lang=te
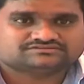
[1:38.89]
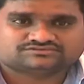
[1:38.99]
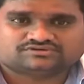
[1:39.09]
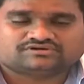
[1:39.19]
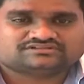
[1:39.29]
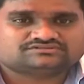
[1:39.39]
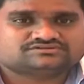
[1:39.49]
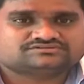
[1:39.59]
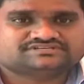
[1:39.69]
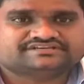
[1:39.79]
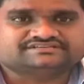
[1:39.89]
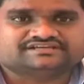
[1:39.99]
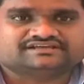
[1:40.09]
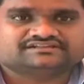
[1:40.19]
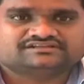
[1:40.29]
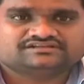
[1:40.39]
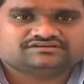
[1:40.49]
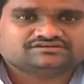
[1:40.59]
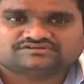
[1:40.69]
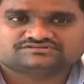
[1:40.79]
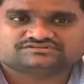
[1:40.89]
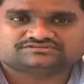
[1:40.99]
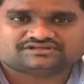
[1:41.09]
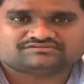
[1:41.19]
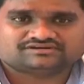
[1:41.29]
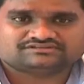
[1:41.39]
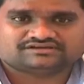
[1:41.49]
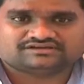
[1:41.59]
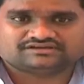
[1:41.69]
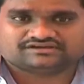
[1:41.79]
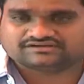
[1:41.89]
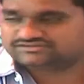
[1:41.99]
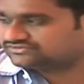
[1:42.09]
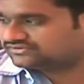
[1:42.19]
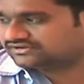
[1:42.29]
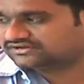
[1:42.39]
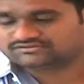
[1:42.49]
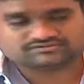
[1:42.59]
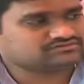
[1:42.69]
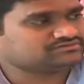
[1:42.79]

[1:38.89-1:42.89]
సో అతనితో సిట్టింగ్ జరిగింది సో తర్వాత ఇక కిషోర్ గారు